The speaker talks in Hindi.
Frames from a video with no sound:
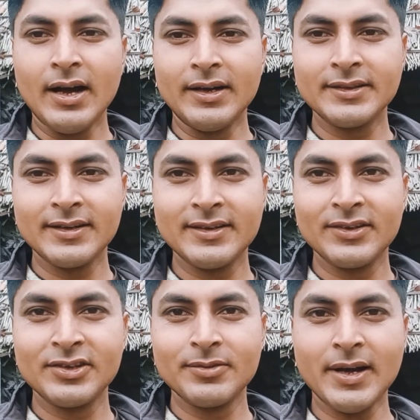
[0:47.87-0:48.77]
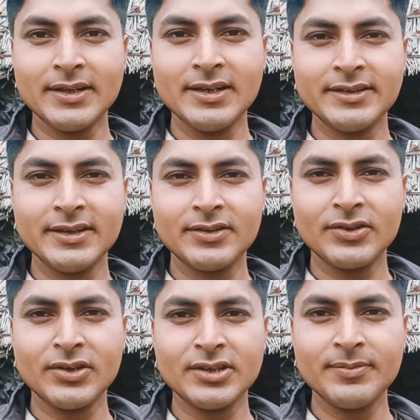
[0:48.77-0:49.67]
अच्छा से आशीर्वाद लीजिए
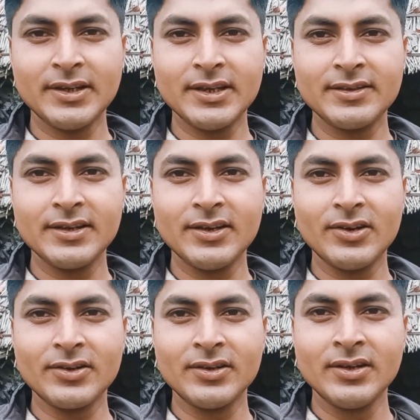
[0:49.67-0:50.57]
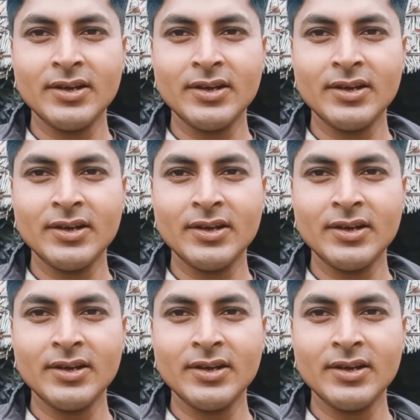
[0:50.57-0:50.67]
सरस्वती माता से और